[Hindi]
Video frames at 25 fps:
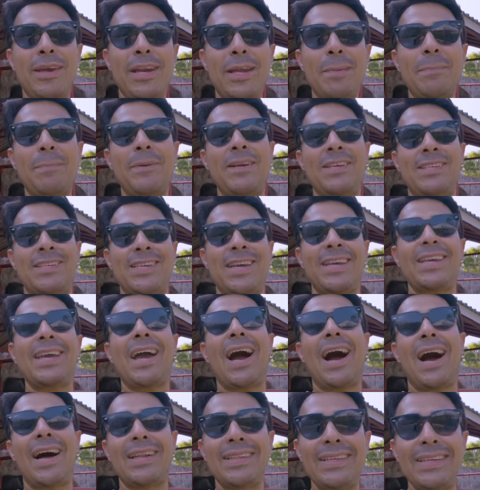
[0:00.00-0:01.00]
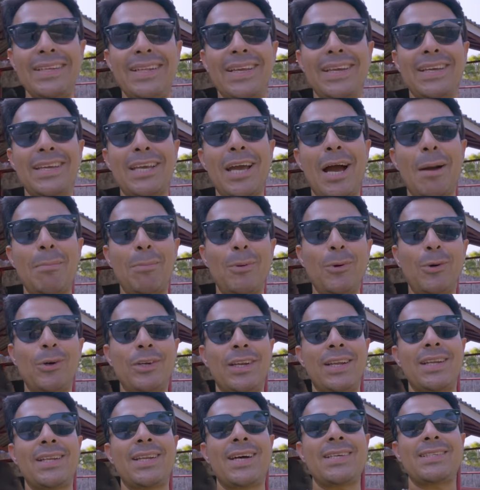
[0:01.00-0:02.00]
मेरे पीछे ये हाथी देख के आप लोगों
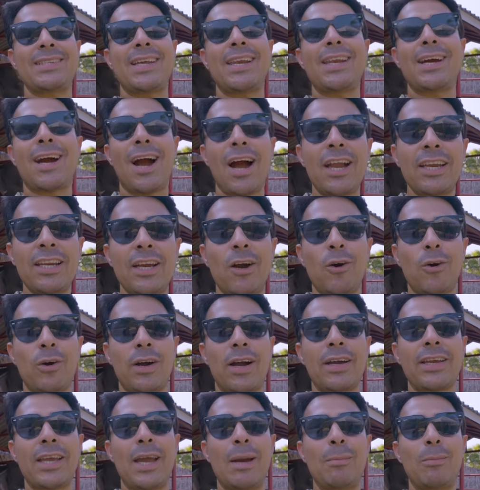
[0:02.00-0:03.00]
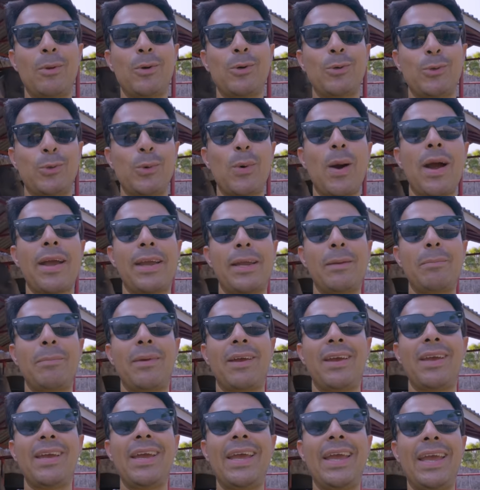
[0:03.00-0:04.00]
ने अंदाज़ा लगा लिया होगा कि हम लोग हुआ हिंद
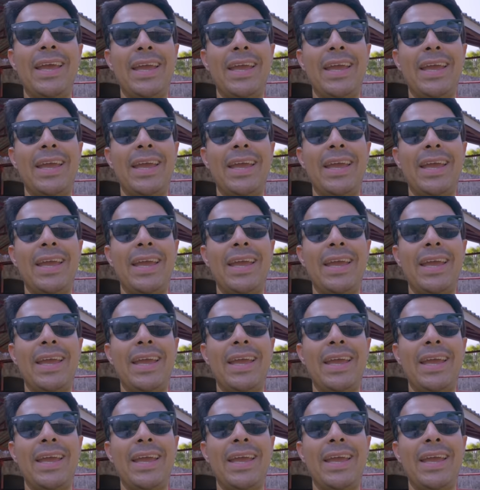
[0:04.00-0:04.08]
में